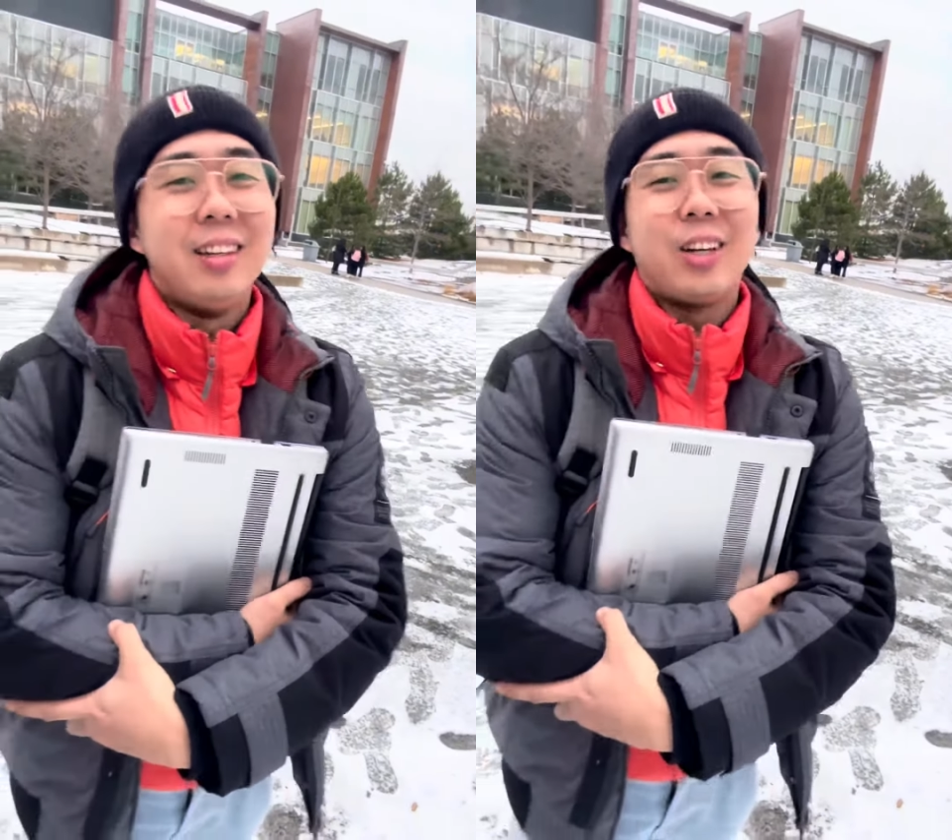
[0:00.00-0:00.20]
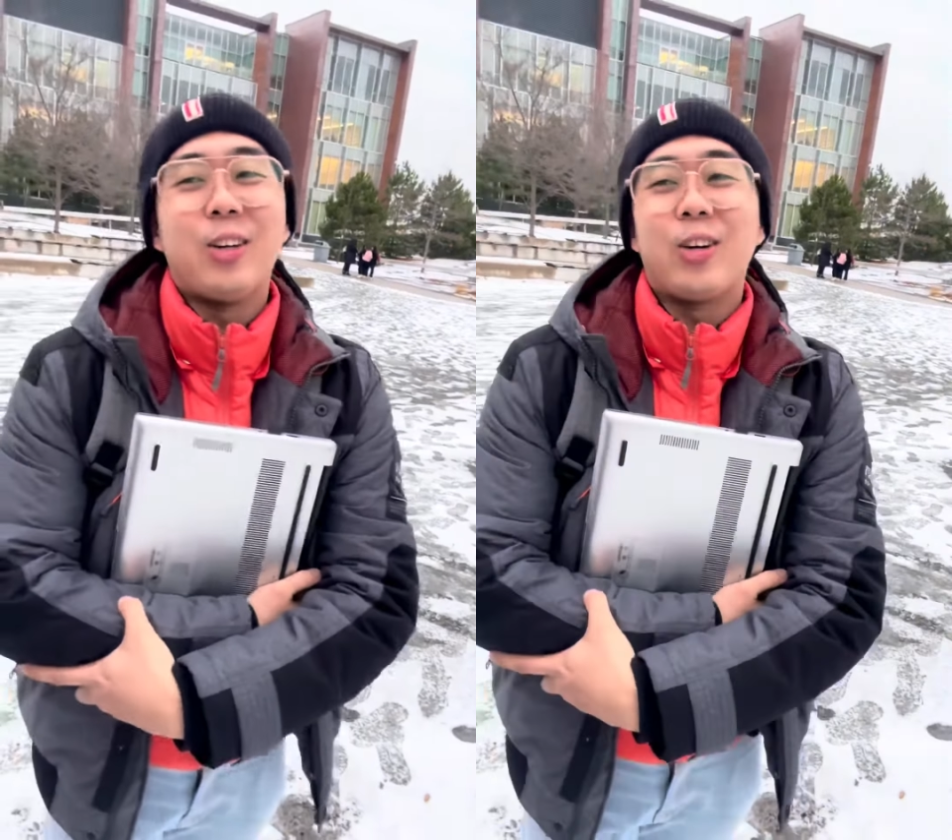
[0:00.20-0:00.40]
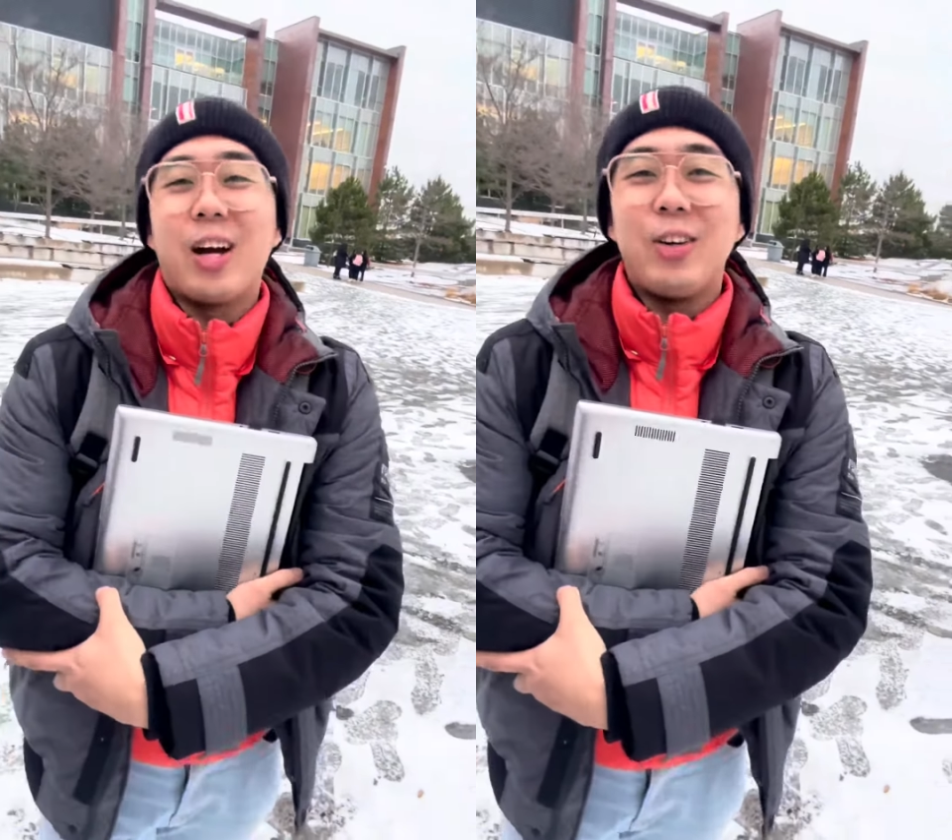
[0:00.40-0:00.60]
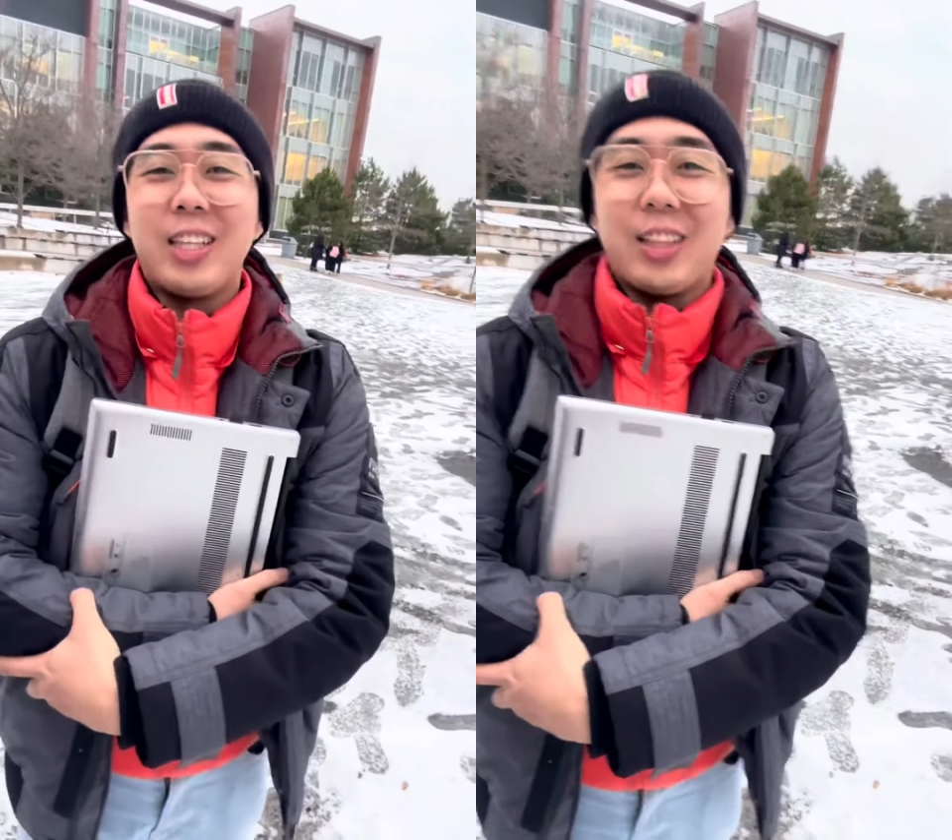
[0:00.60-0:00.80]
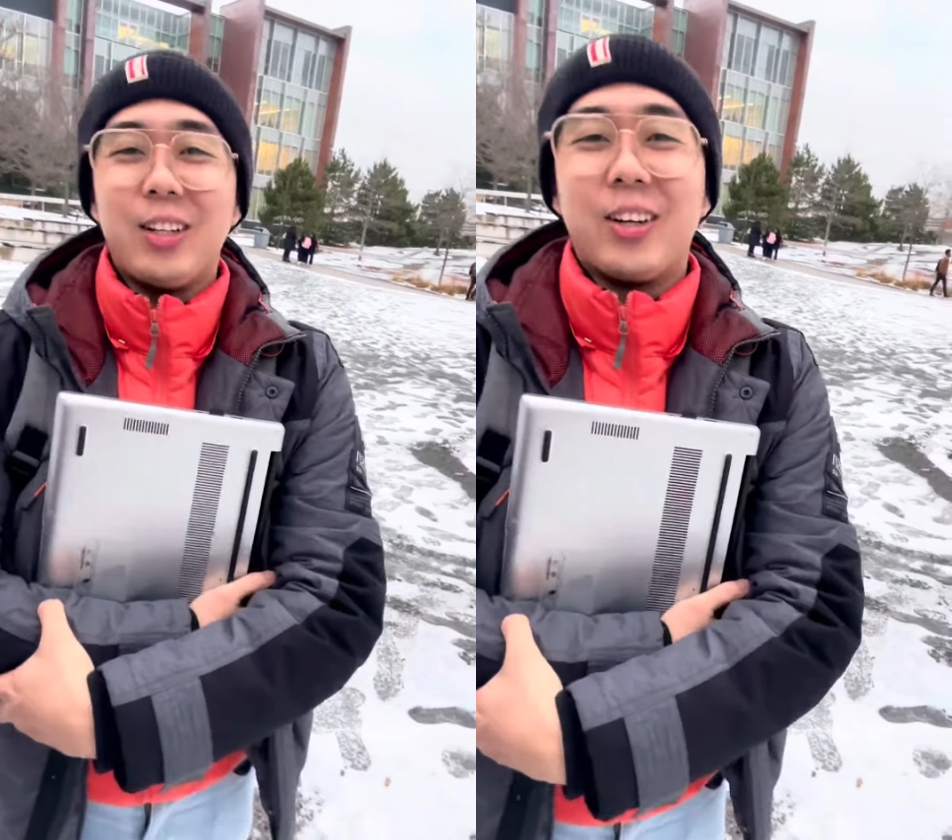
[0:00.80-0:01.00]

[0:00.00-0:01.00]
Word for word: Shout out, shout,